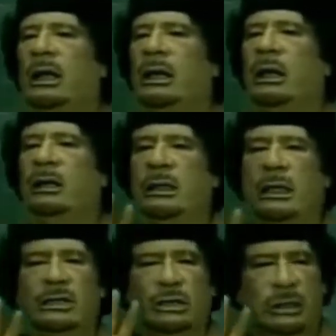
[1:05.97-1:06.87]
el
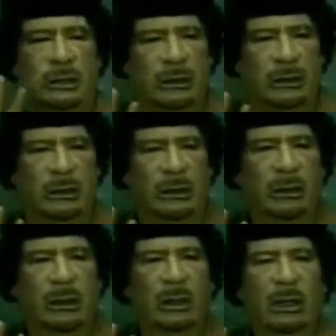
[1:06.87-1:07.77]
cambio
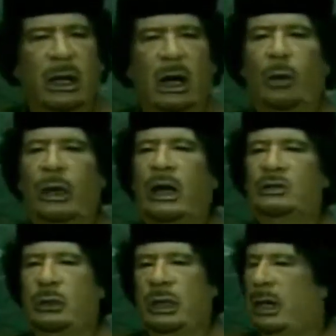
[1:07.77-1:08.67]
climático, las crisis
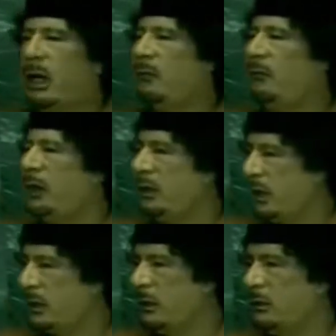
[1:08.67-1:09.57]

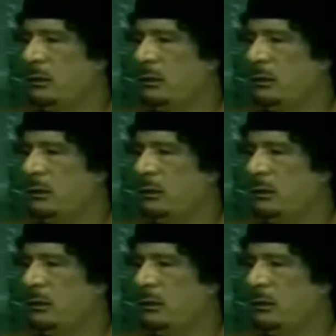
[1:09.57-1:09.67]
internacionales,